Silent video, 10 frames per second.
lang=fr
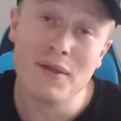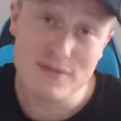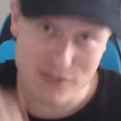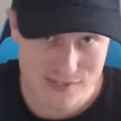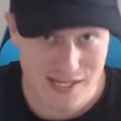
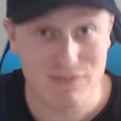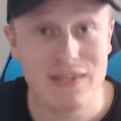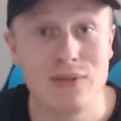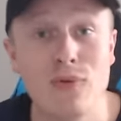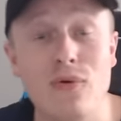sur cette
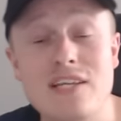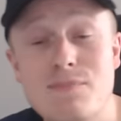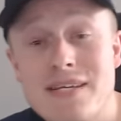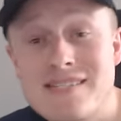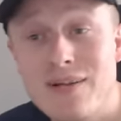vidéo dans
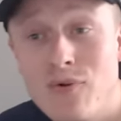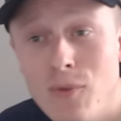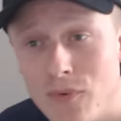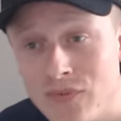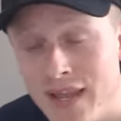l'espace des
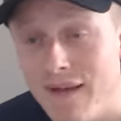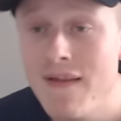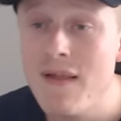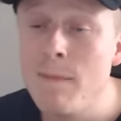commentaires.